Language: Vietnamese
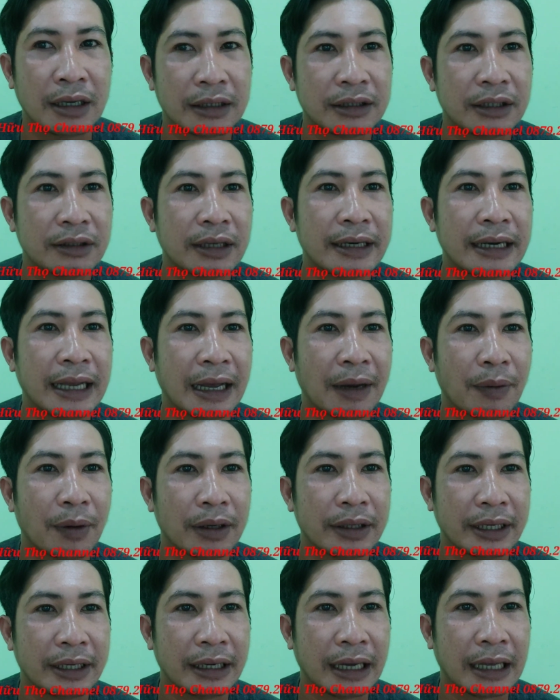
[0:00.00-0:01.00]
như thế
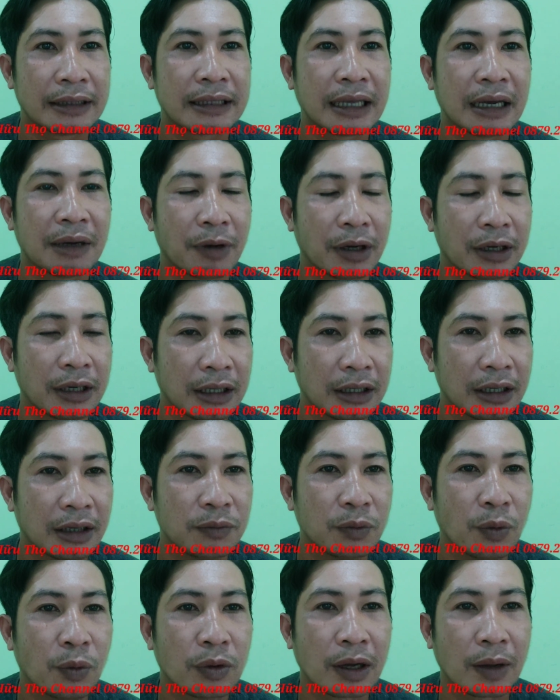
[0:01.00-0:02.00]
nào thì anh ta vẫn là
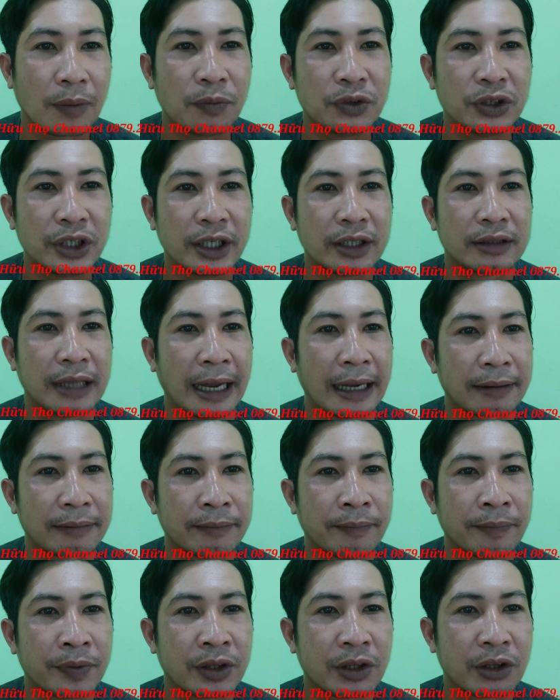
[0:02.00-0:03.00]
lên vu khống xuyên tạc
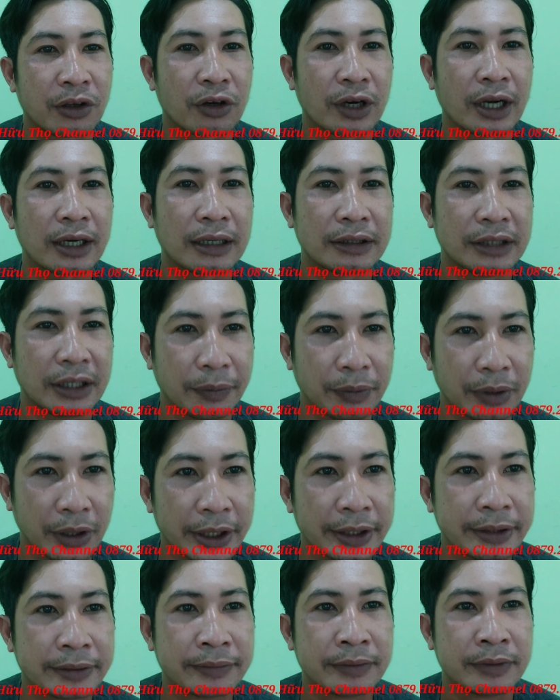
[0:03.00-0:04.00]
cho rất là nhiều
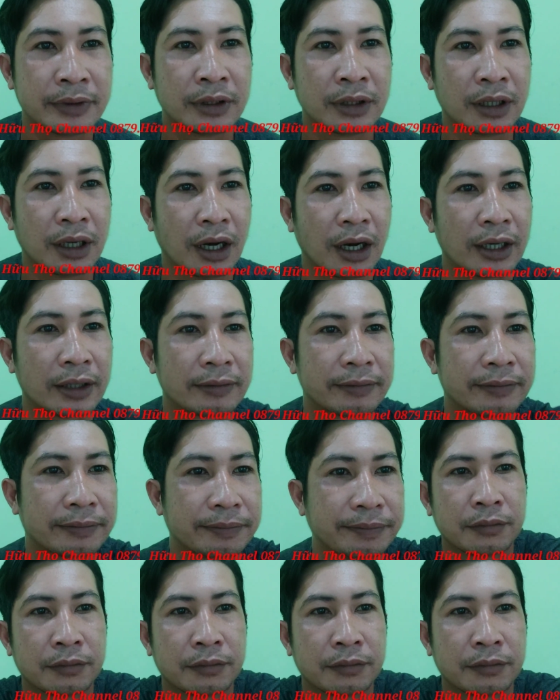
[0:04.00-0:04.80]
người đó